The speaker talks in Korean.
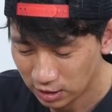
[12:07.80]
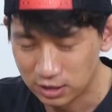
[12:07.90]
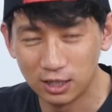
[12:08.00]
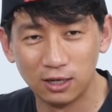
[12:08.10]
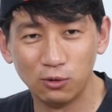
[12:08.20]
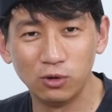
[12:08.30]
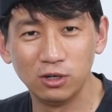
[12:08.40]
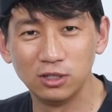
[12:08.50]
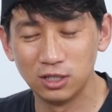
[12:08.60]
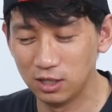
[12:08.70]
자
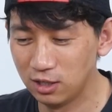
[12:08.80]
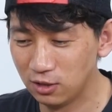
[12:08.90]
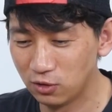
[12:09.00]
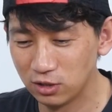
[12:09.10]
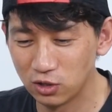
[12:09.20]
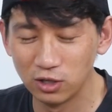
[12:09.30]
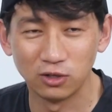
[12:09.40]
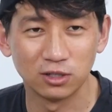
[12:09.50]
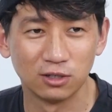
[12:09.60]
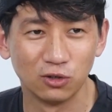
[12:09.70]
오늘 이제 여기 저희
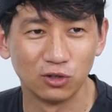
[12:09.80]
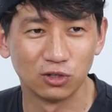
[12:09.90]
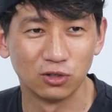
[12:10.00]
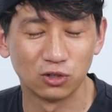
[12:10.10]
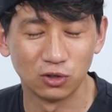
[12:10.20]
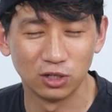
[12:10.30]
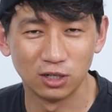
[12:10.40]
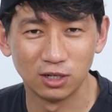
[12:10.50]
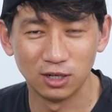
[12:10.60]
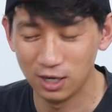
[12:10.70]
영상은 여기서
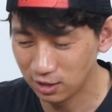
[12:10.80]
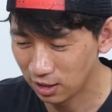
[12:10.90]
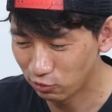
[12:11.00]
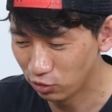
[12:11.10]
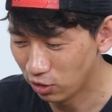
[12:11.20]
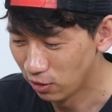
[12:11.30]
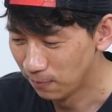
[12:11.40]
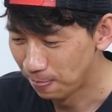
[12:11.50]
정리를 하겠고요.